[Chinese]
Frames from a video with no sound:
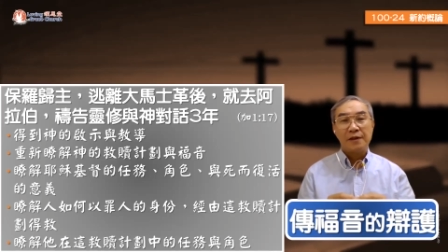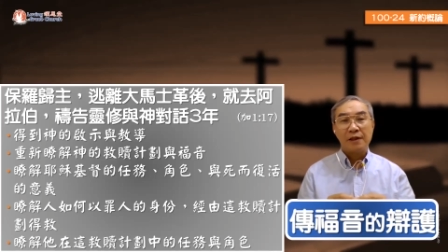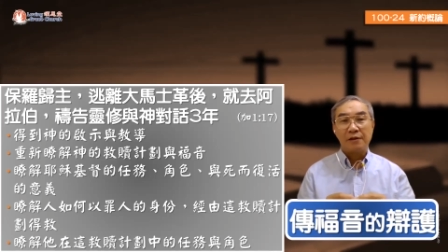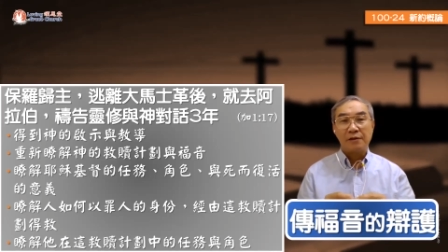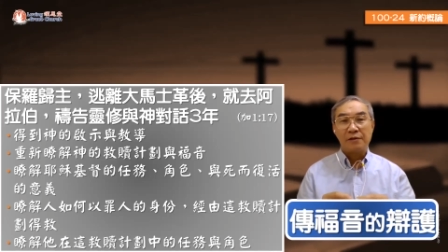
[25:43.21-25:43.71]

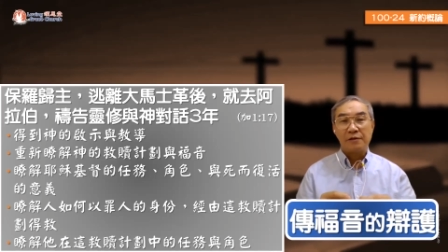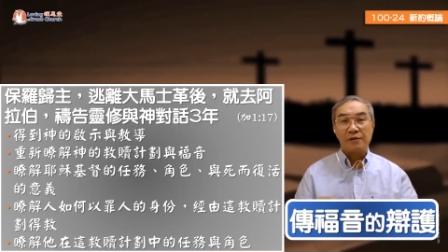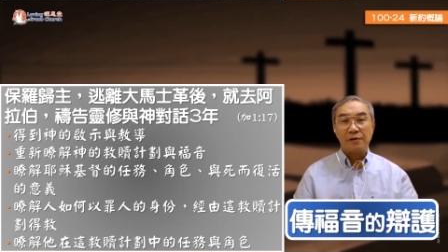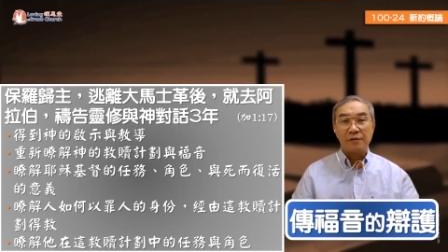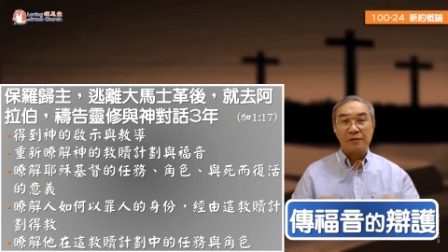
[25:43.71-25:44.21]
然后
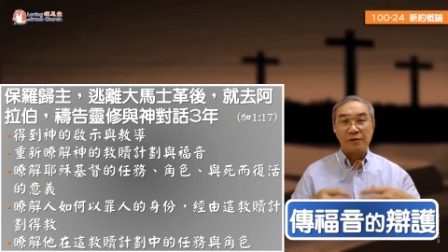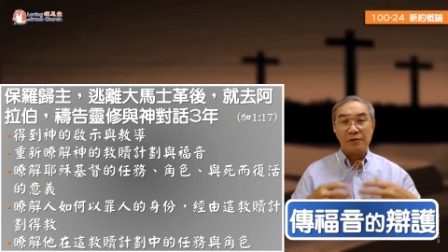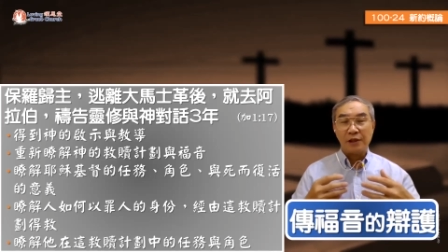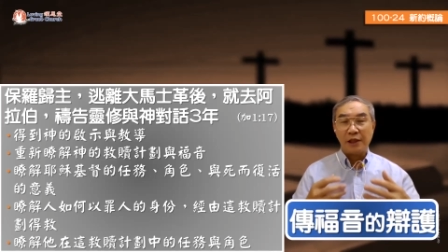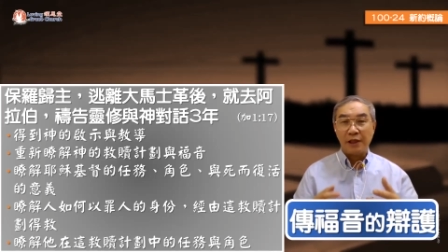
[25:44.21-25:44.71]
重重
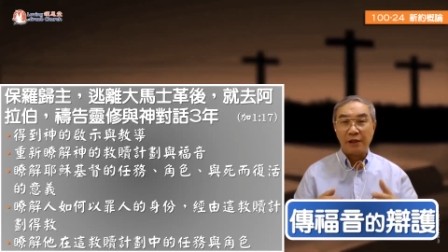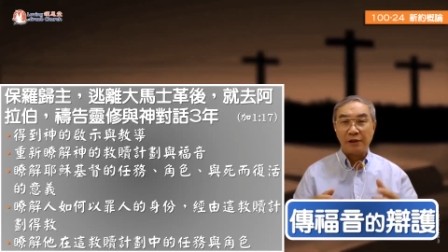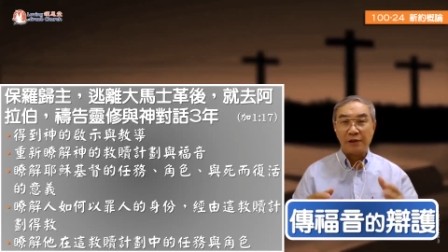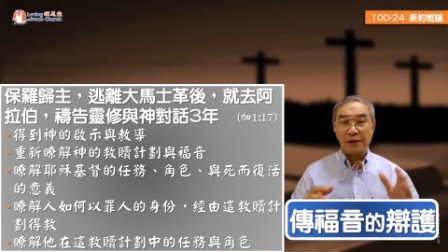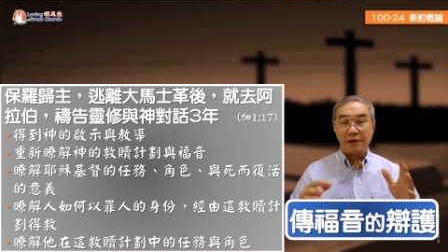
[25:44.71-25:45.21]
新来了
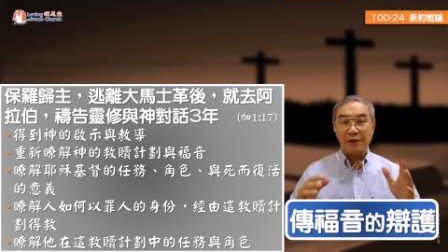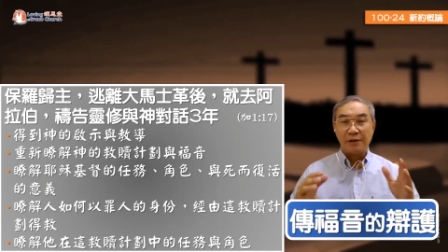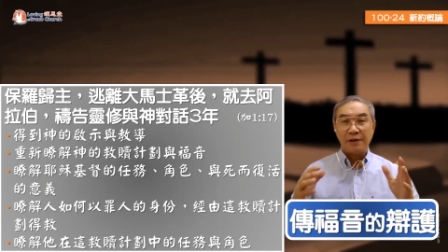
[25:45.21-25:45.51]
解这个，